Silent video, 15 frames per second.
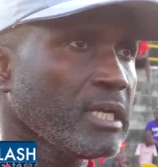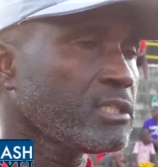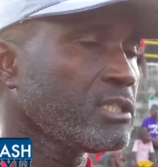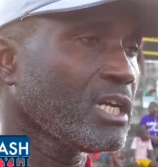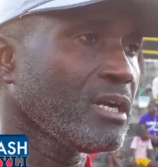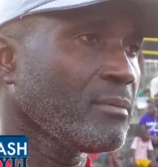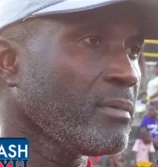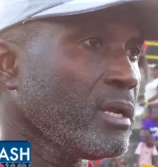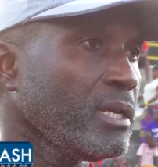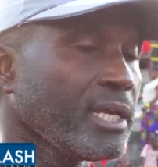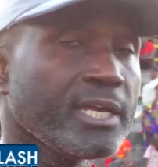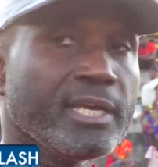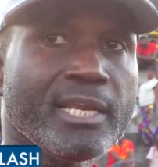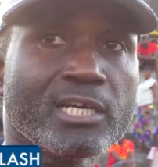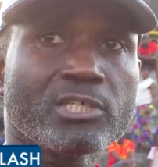Naturellement,
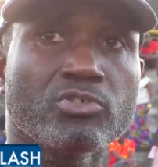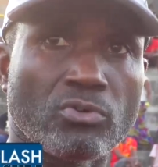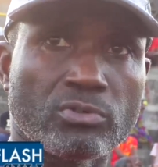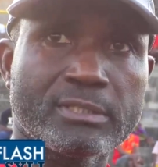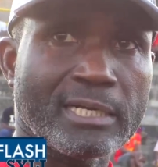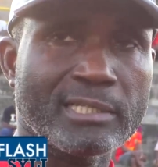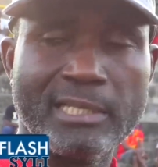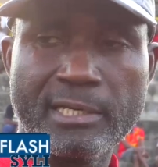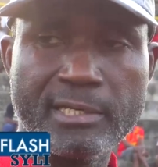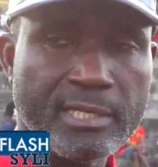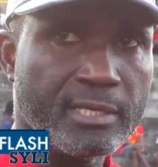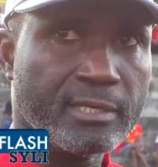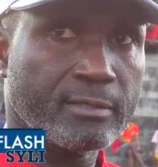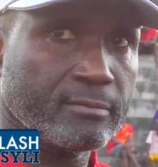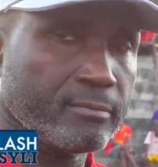les Guinéens sont très
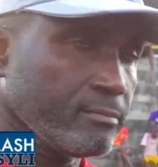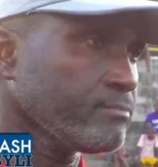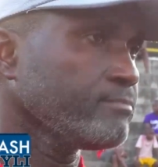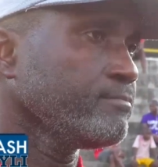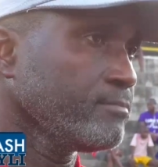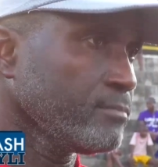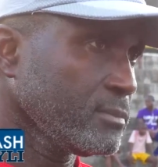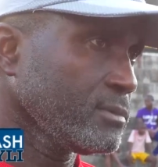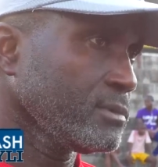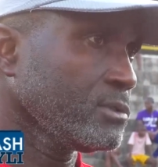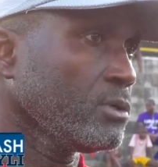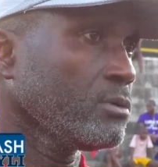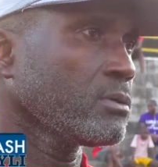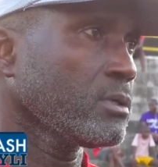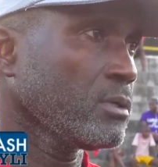techniques,
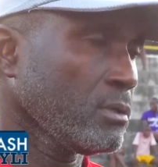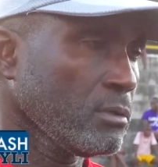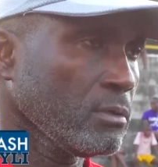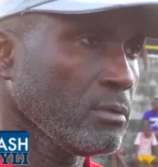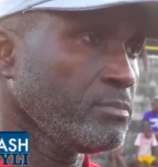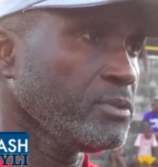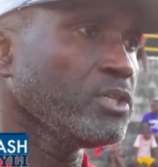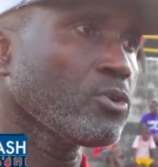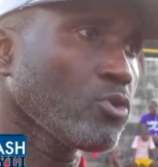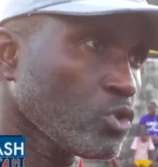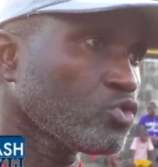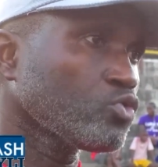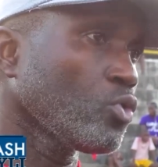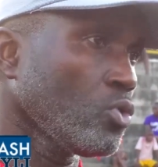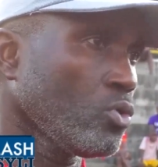donc, puis
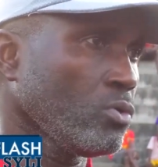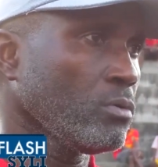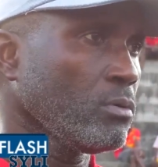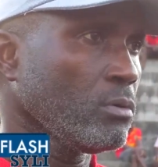costauds.